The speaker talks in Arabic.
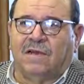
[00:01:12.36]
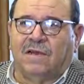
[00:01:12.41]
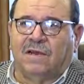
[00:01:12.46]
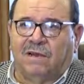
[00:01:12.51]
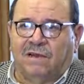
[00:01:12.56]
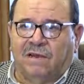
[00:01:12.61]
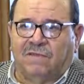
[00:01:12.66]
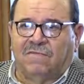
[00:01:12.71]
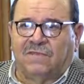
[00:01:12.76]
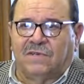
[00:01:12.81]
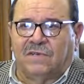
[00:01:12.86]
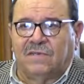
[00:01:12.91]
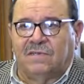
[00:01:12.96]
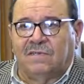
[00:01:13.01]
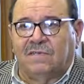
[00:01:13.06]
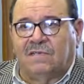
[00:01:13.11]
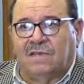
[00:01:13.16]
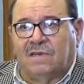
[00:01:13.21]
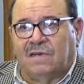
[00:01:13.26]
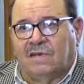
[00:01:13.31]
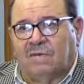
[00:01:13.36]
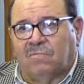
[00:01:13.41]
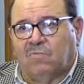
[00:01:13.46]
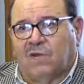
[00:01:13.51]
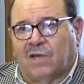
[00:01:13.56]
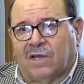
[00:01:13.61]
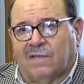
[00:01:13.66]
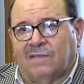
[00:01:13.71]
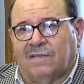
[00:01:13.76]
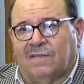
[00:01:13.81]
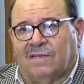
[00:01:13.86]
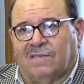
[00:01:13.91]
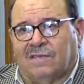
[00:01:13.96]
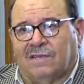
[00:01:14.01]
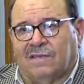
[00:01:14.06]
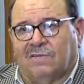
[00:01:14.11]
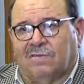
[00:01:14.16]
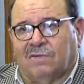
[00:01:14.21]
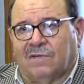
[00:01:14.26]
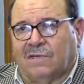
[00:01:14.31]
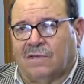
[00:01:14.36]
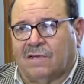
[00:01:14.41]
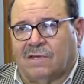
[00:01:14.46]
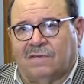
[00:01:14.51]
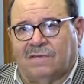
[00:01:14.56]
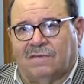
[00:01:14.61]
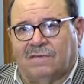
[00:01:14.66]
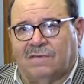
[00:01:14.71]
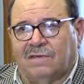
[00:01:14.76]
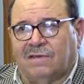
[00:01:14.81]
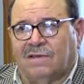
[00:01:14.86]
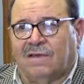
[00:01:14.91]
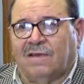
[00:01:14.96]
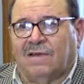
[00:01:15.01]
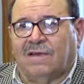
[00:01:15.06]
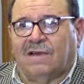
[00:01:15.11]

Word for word: النفس الإنسانية مقدسة وأعتقد